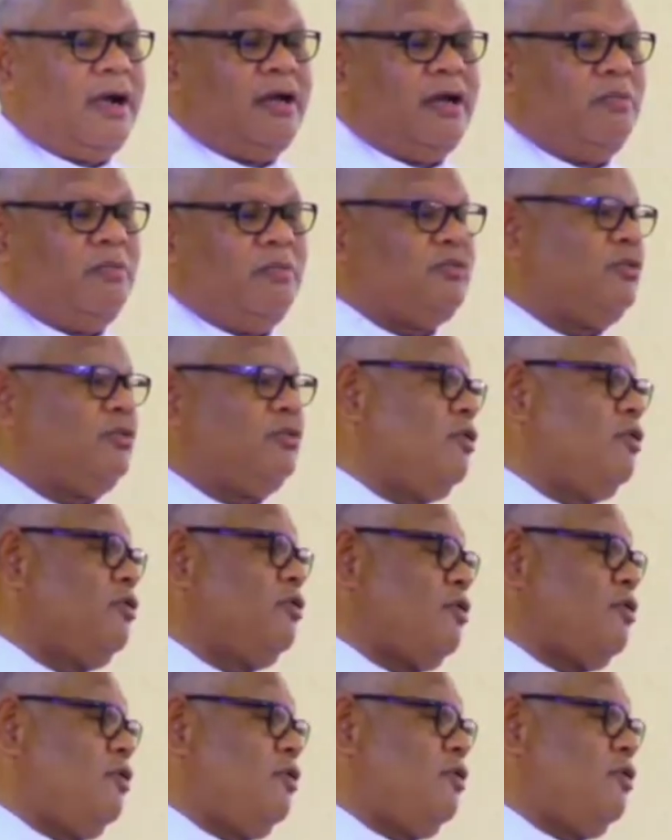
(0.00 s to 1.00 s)
engkang ni
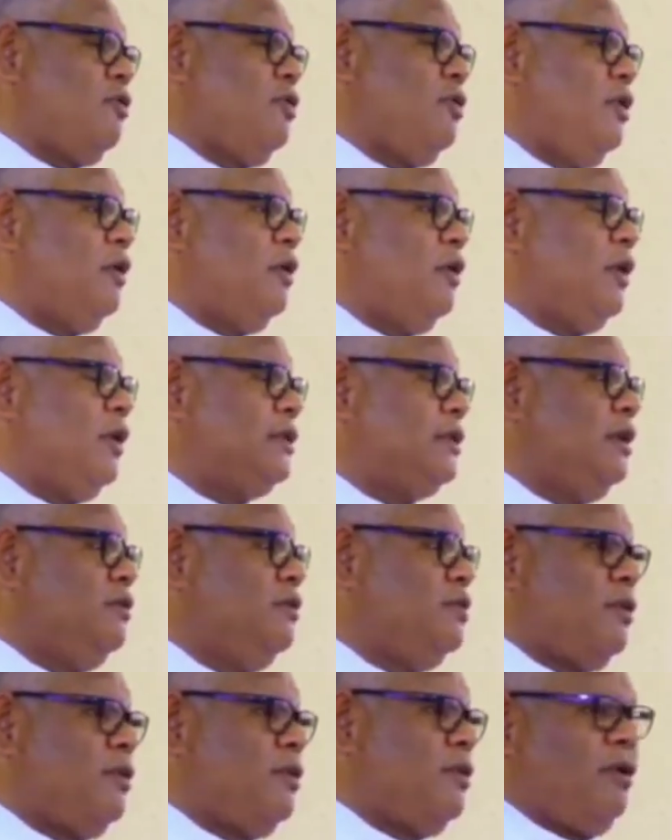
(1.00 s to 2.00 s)
masu tudok
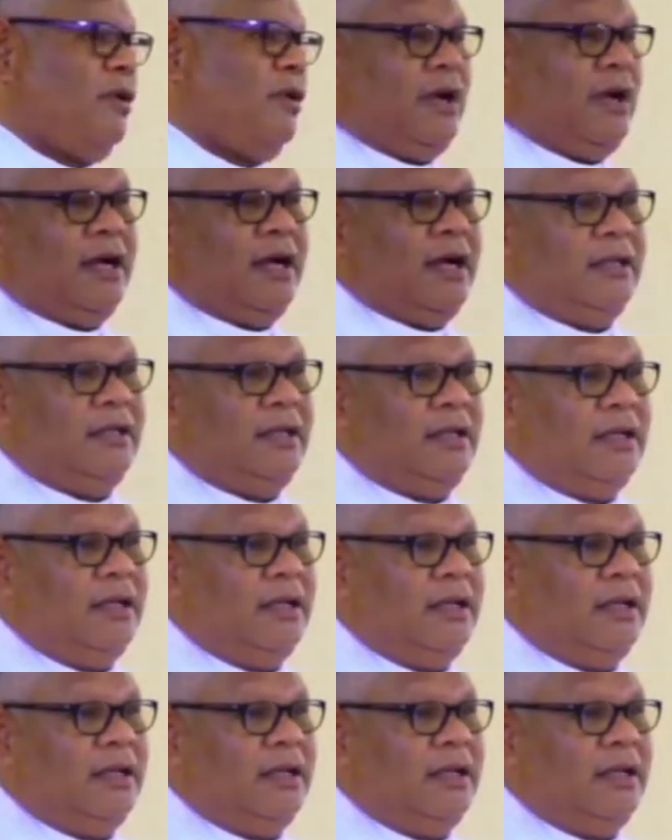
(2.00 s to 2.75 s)
nawasi ni bol wa ya.